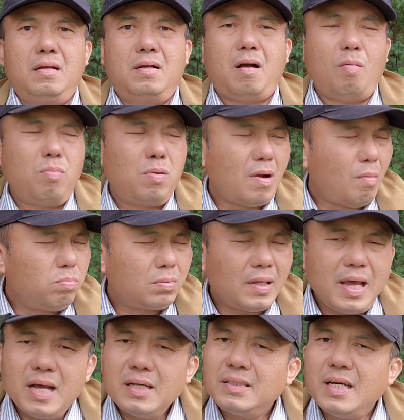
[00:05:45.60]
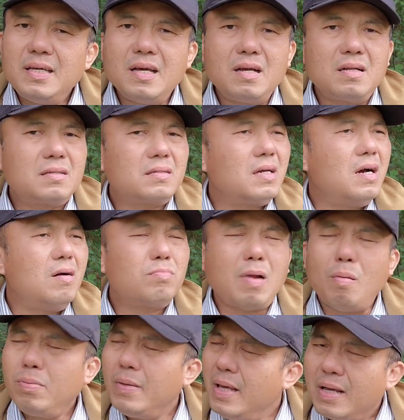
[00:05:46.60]
không có đóng tiền xây dựng trường
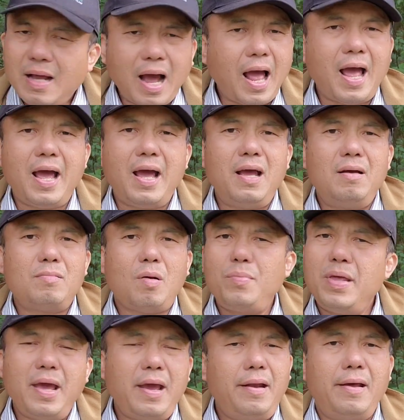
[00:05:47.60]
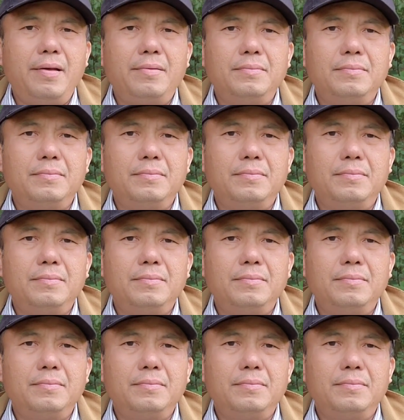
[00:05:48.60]
đóng gì cả đóng gì hết